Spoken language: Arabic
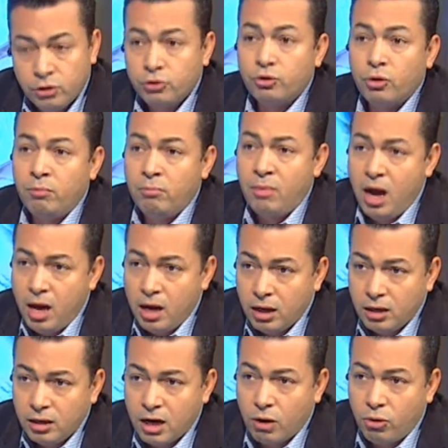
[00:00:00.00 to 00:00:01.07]
ثم
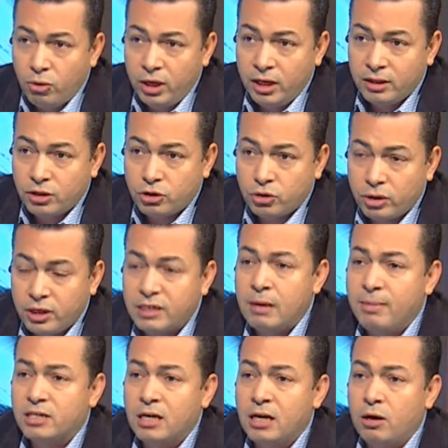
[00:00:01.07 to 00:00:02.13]
يقول عند السنه زي
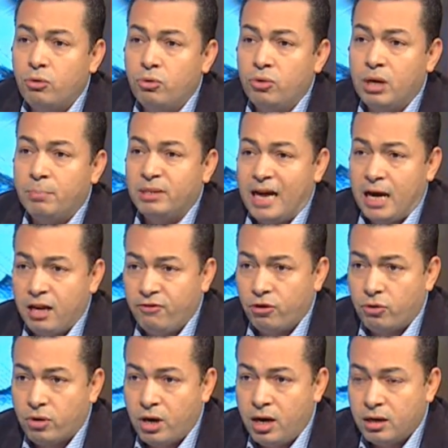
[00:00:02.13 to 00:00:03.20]
مثلا يقولون بتحريف
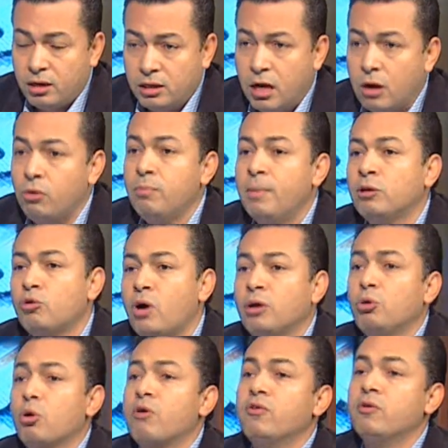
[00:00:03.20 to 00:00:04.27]
القران يقول ما انتم
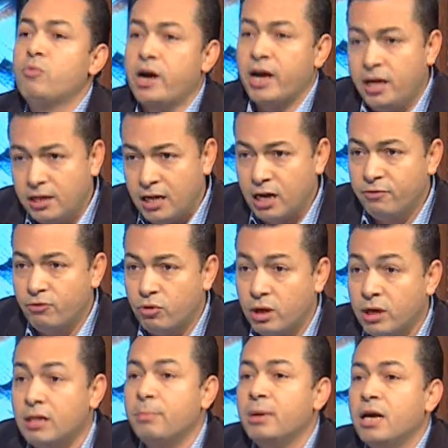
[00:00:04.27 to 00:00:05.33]
عندكم في البخاري تحريف
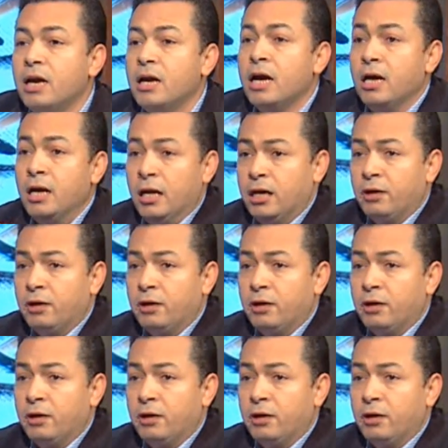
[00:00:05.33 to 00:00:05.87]
القران طب إيه،